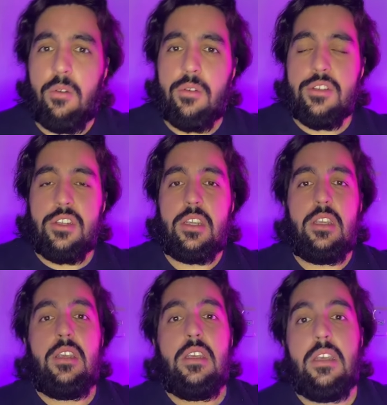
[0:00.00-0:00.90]

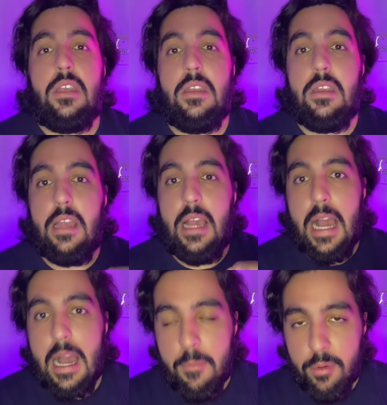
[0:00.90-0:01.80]
onde
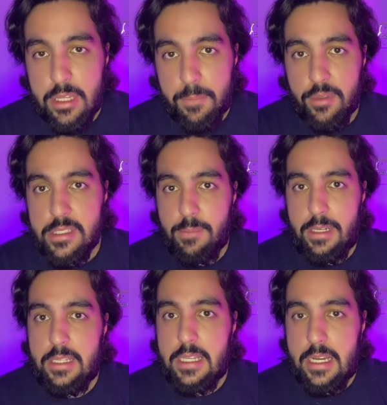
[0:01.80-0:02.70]
há muita
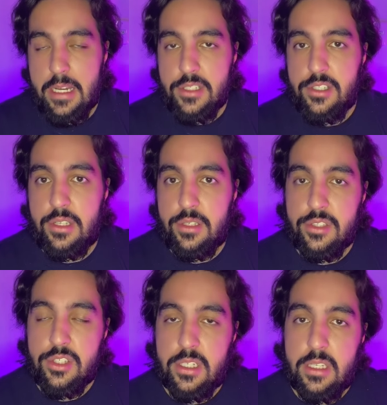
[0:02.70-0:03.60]
possibilidade
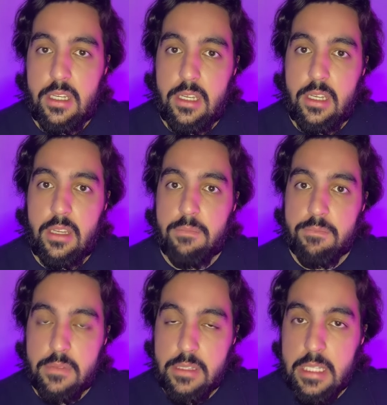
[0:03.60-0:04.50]
de
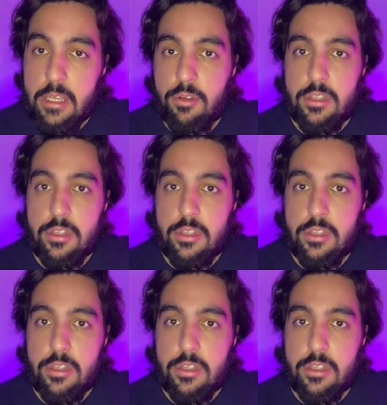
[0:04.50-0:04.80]
ter